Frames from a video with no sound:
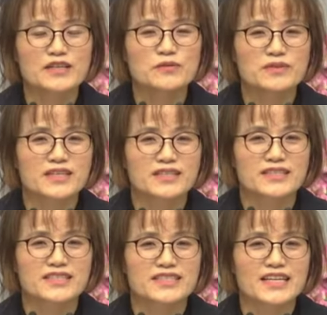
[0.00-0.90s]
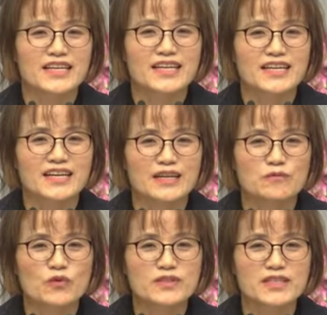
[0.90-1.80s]
이거보다는 제가
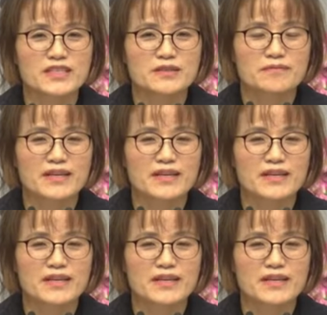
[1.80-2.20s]
목사님을